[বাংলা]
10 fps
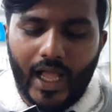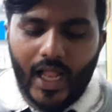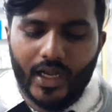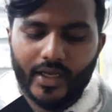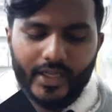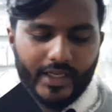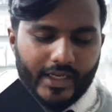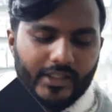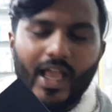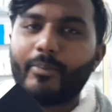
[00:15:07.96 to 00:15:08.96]
আর
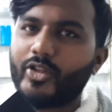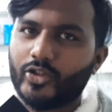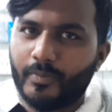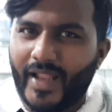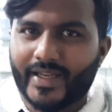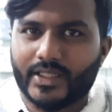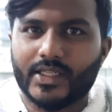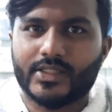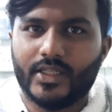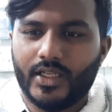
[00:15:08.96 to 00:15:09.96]
এটা আপাতত ব্ল্যাকটা
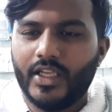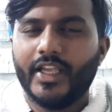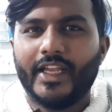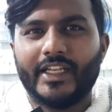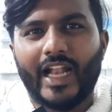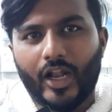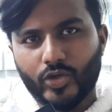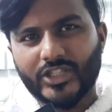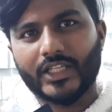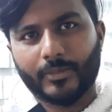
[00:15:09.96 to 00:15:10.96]
আছে এটার আরও
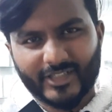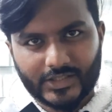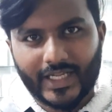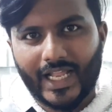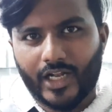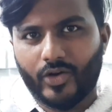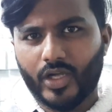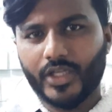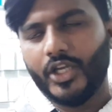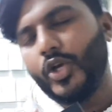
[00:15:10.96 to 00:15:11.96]
চারটা পাঁচটা কালার
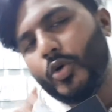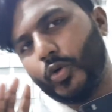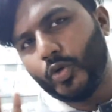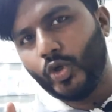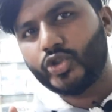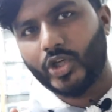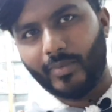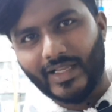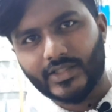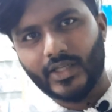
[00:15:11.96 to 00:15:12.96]
হয় ওগুলো সব
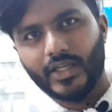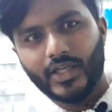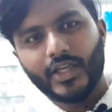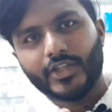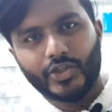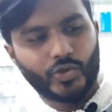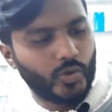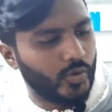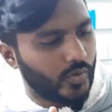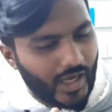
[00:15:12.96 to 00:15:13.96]
আছে কিন্তু
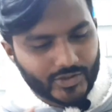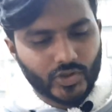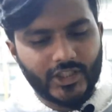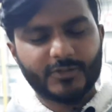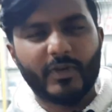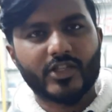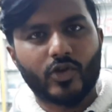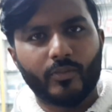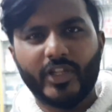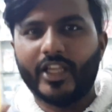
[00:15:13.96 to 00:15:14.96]
আসলে স্পেস
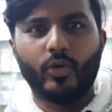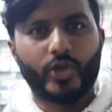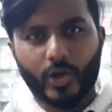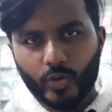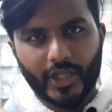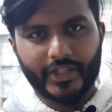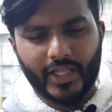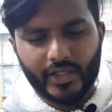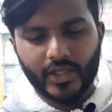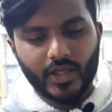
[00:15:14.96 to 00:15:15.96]
কম দেখে ওটা উঠাই
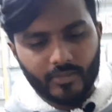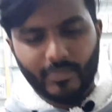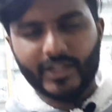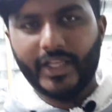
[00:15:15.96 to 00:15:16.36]
নেই বা